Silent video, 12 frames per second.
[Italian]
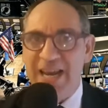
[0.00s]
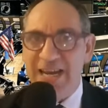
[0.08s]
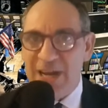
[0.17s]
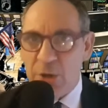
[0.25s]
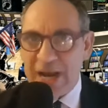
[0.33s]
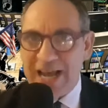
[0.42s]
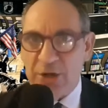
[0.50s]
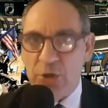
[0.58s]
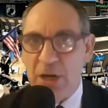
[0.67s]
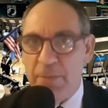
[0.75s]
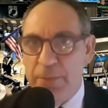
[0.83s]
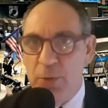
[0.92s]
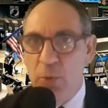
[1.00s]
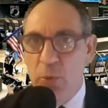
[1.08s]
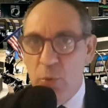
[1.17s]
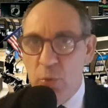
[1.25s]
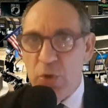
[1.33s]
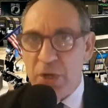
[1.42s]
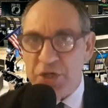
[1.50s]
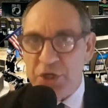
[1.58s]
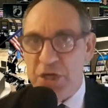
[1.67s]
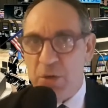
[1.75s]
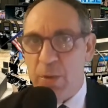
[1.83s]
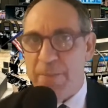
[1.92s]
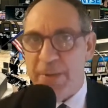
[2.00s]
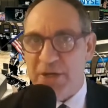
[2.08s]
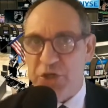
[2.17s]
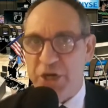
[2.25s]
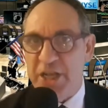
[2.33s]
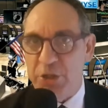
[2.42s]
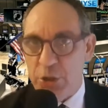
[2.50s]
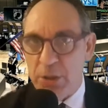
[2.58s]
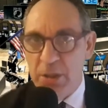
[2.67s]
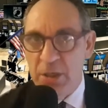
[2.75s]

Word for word: Leonardo al più 1,5%.